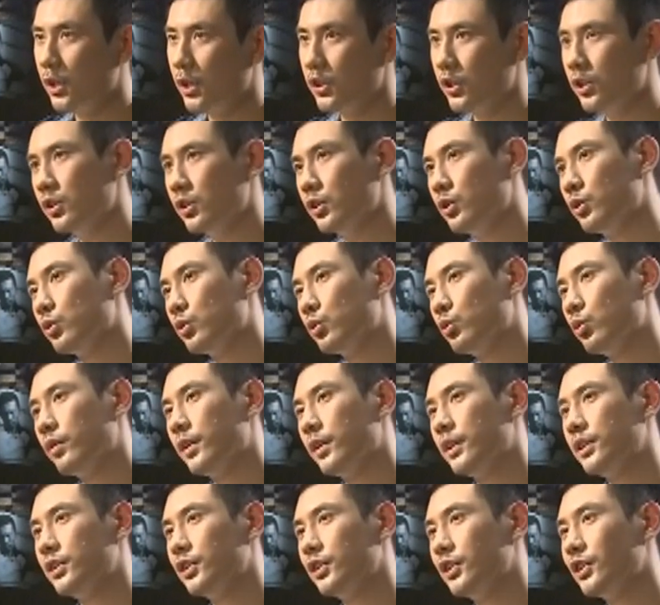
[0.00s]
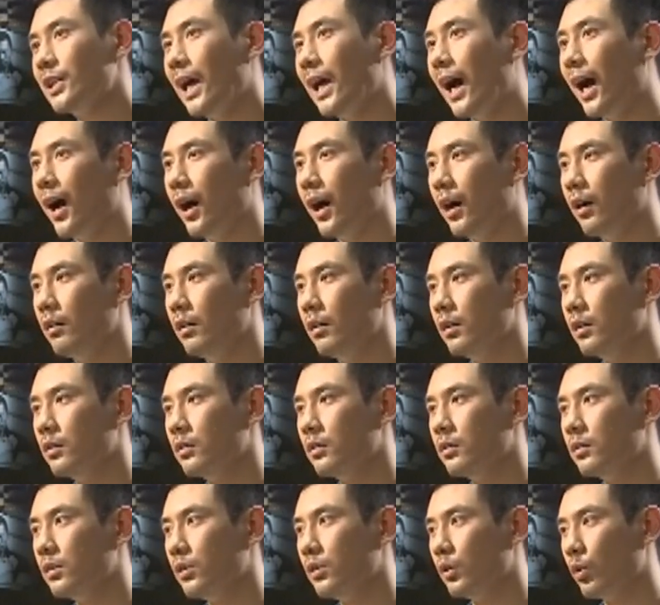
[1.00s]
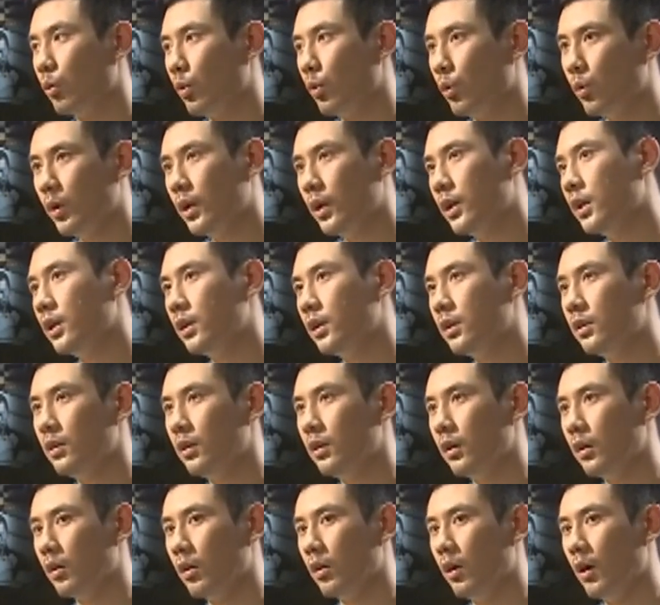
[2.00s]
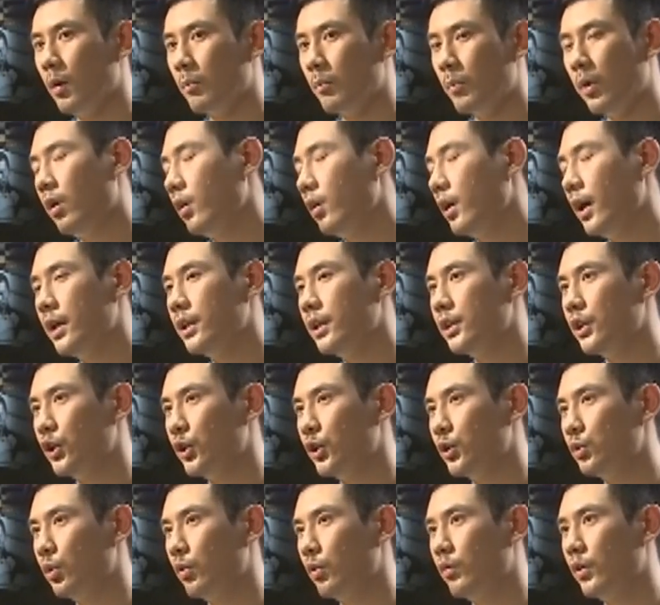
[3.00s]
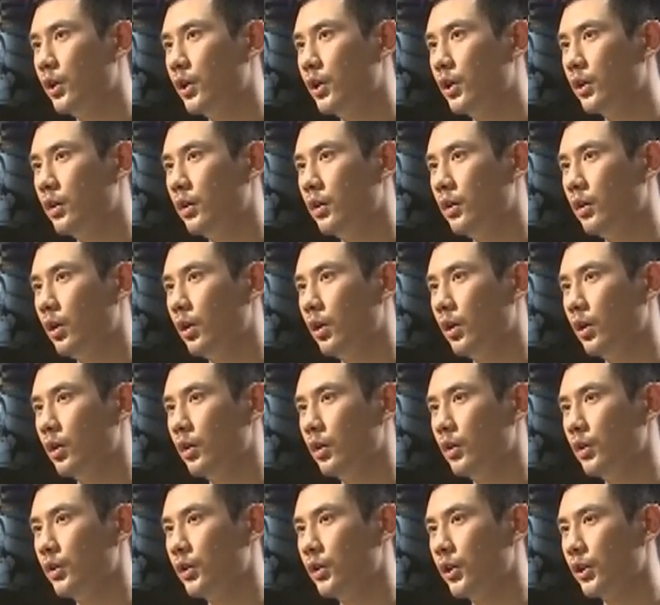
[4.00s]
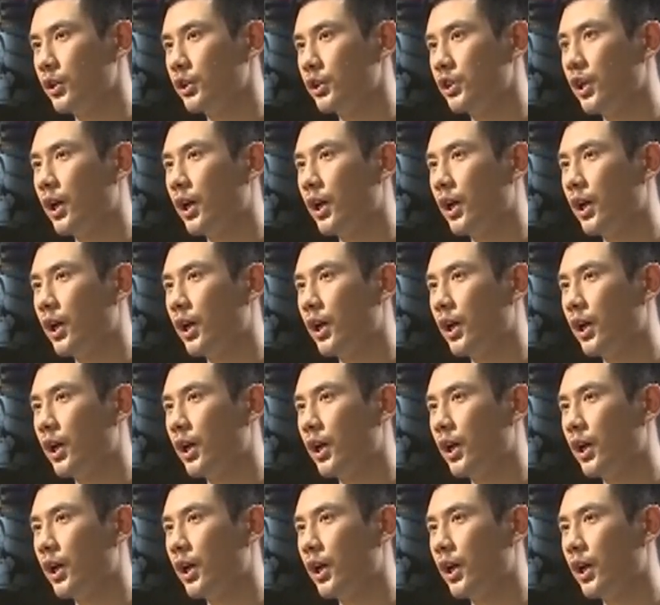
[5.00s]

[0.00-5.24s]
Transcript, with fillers: 其实你作为私下，呃，你回归一个抛开你作为一个这个